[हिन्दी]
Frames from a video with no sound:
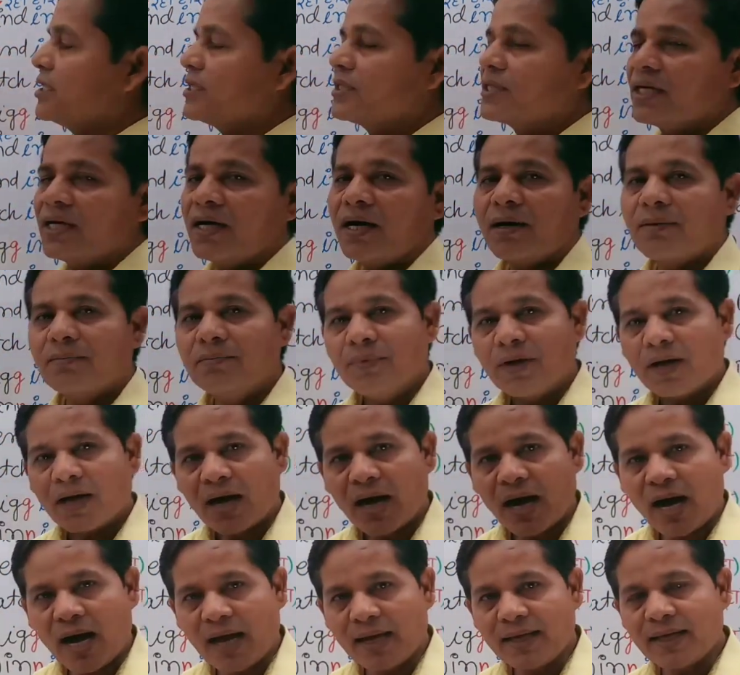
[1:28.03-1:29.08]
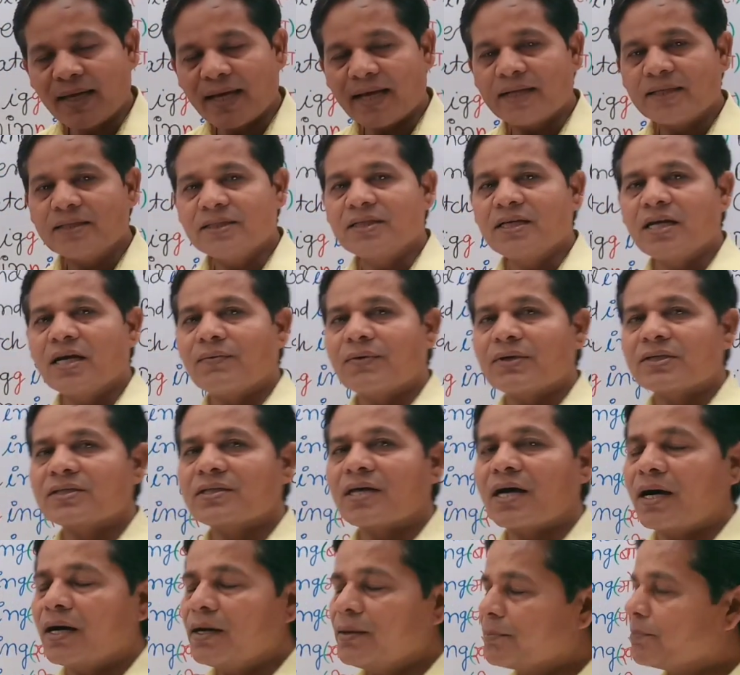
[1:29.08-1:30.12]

जिसे हम जी अवस्था